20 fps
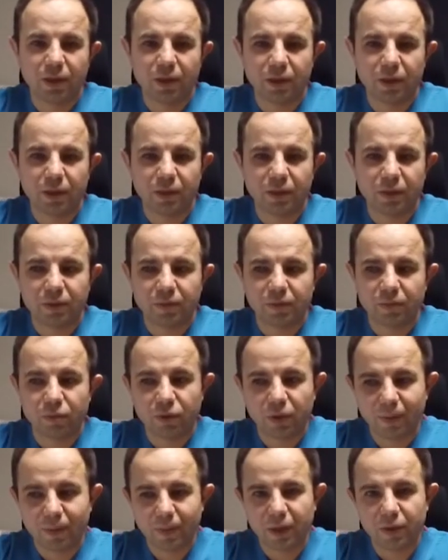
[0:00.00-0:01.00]
ee,
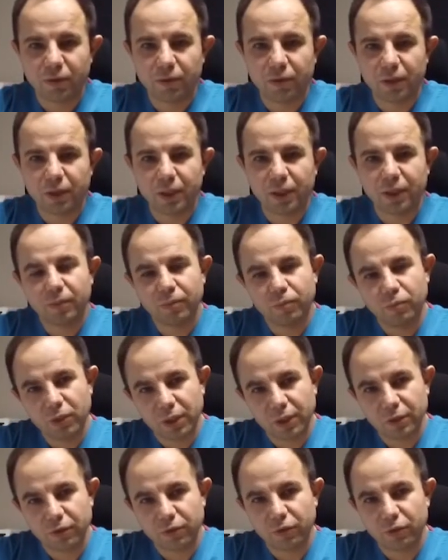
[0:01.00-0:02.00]
buna bağlı olarak
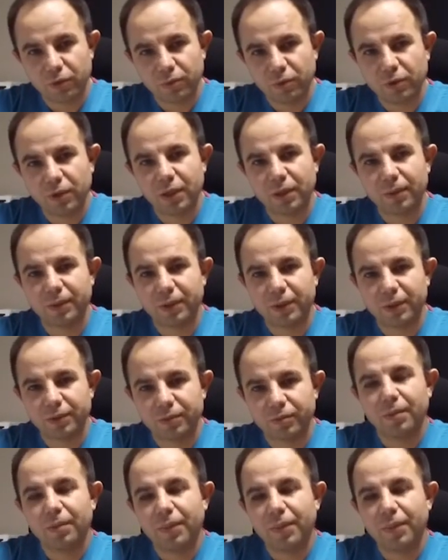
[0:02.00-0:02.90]
bulanık görme olabilir.